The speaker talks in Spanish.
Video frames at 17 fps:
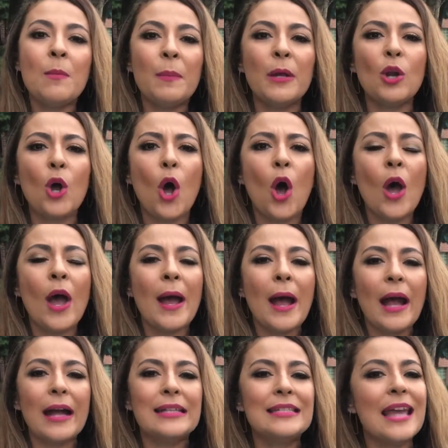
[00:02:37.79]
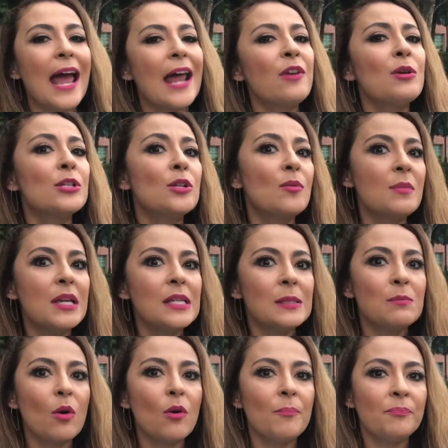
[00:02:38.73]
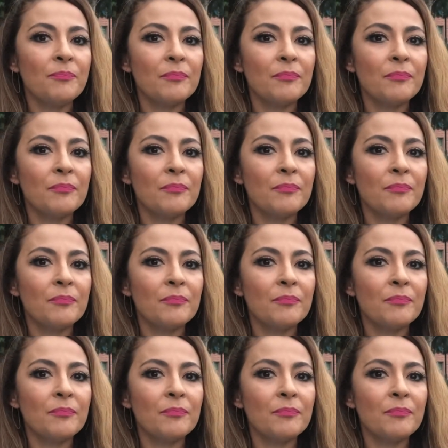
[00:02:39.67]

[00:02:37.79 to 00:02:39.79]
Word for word: pero ya no es lo mismo.